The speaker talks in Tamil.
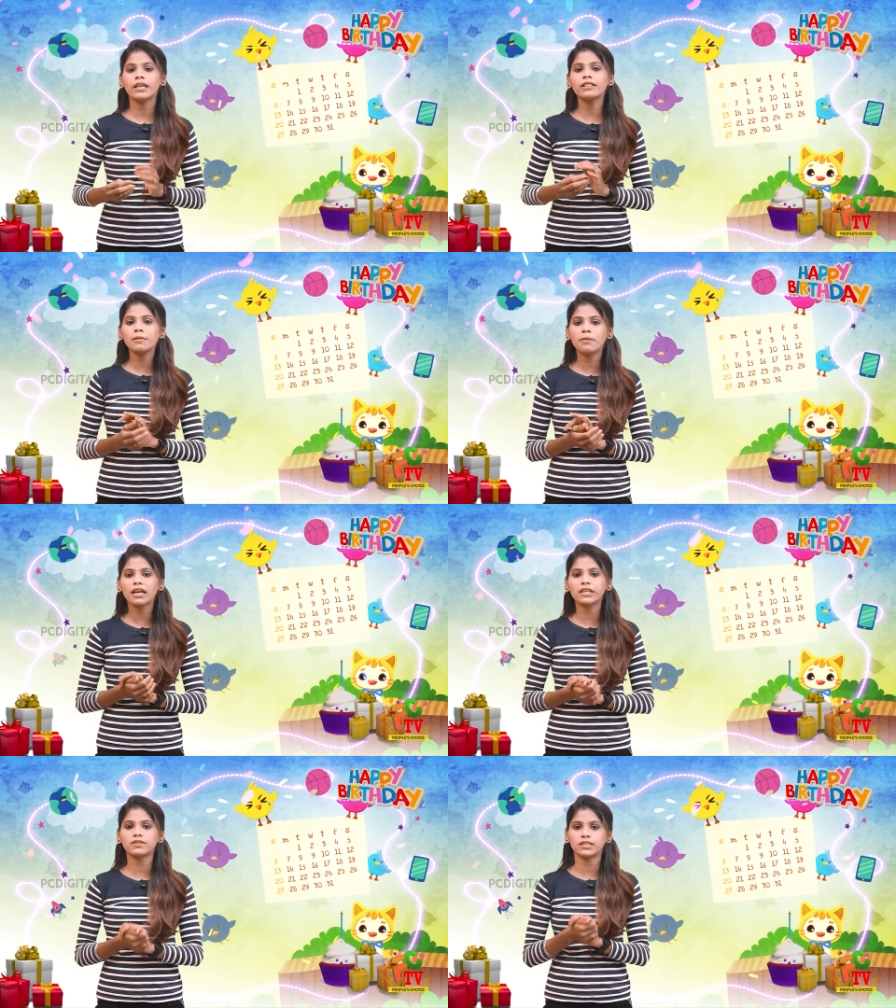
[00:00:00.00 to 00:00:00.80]
இந்த
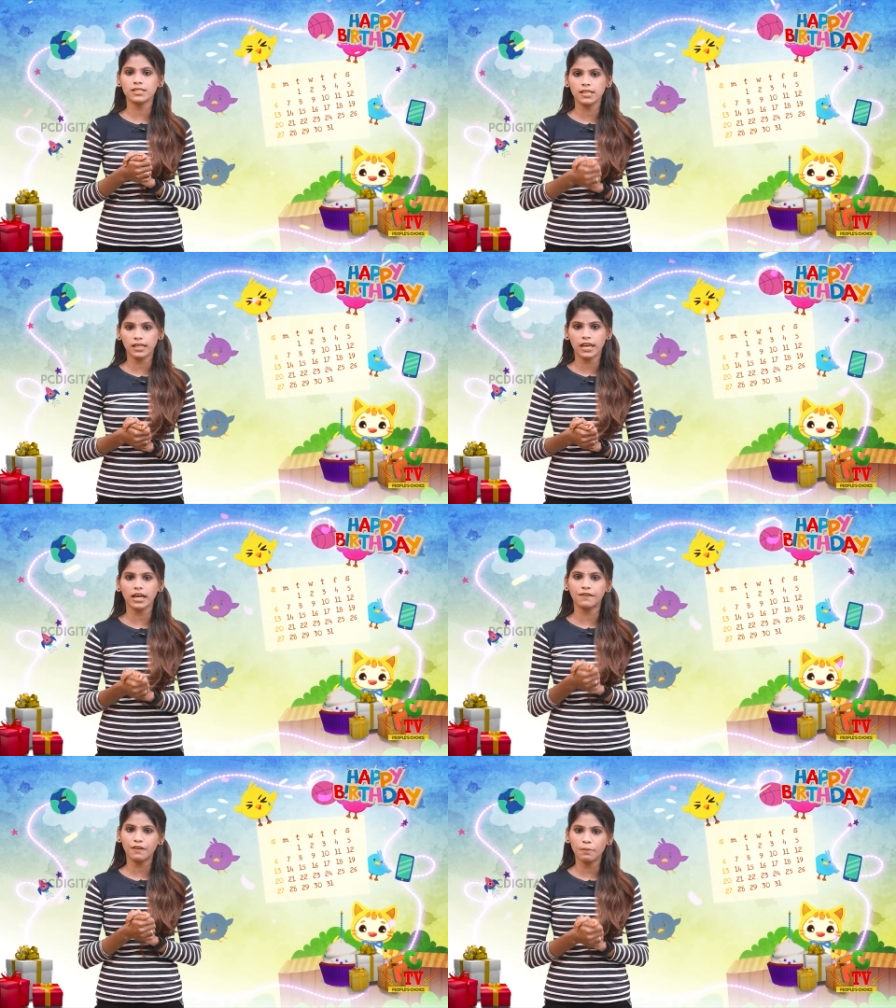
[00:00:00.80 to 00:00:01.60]
மாதிரி விஷயத்தை
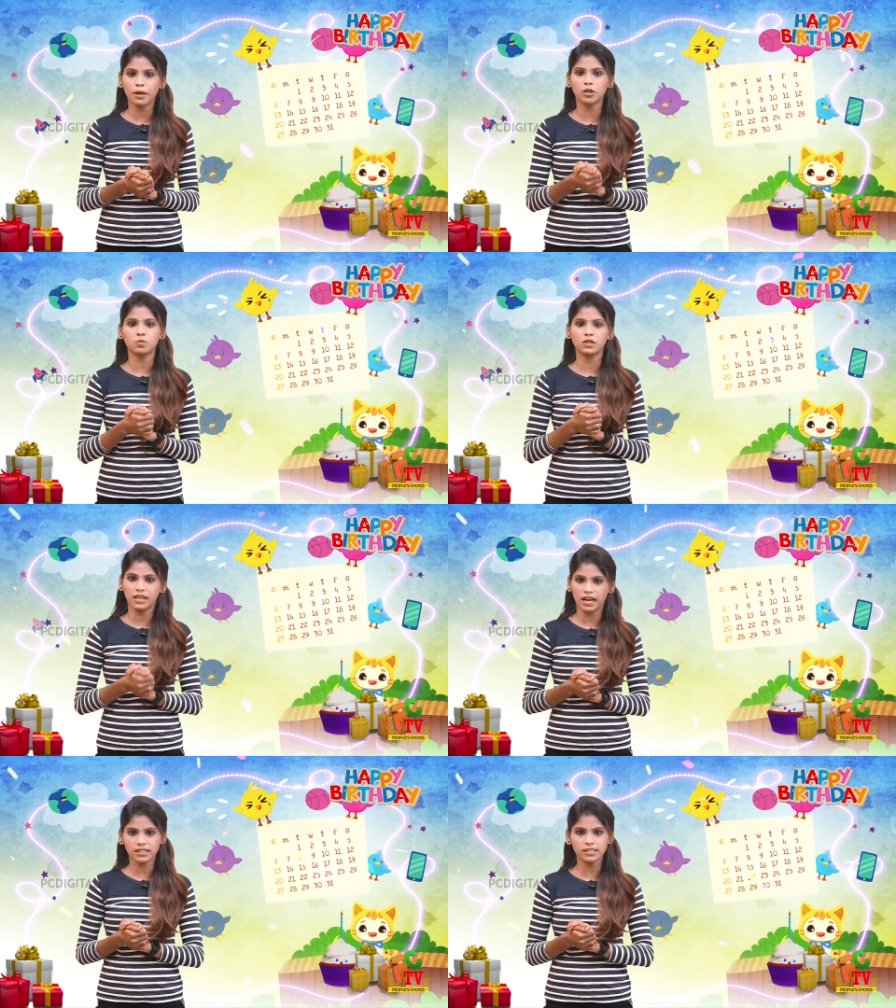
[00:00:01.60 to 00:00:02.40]
நீங்கள் கன்வே
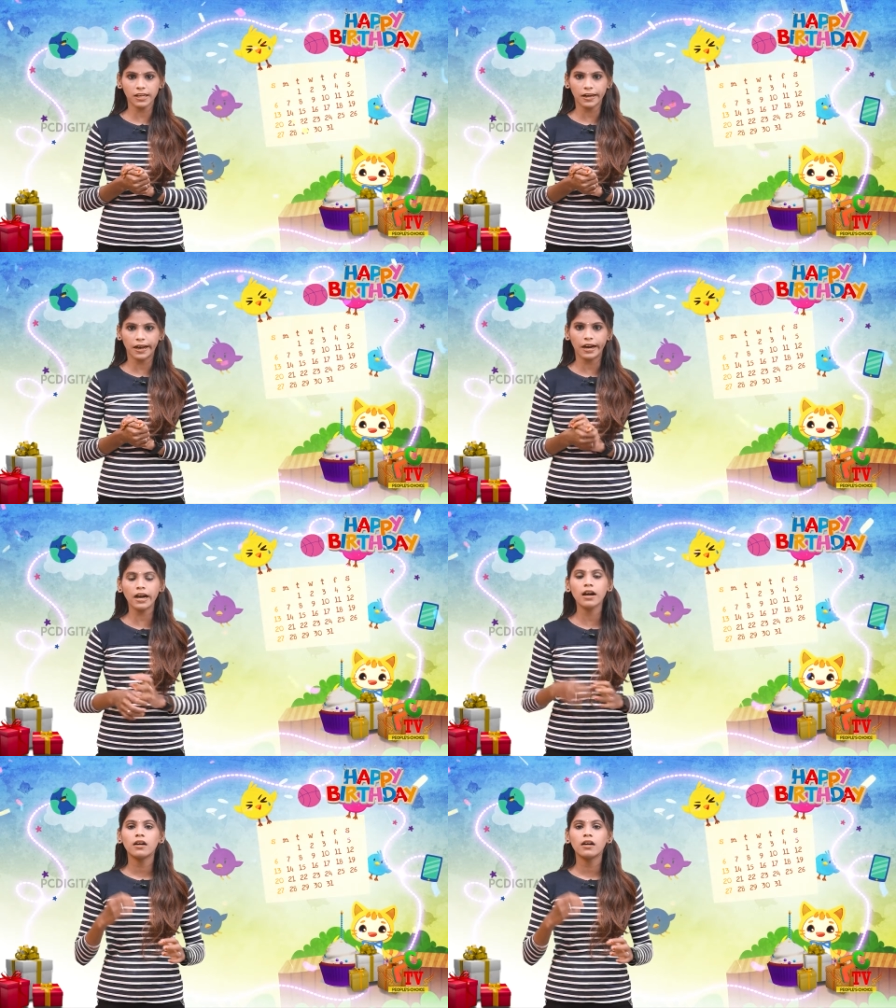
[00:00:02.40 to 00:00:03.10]
பண்ணணும்னு நினச்சிங்கன்னா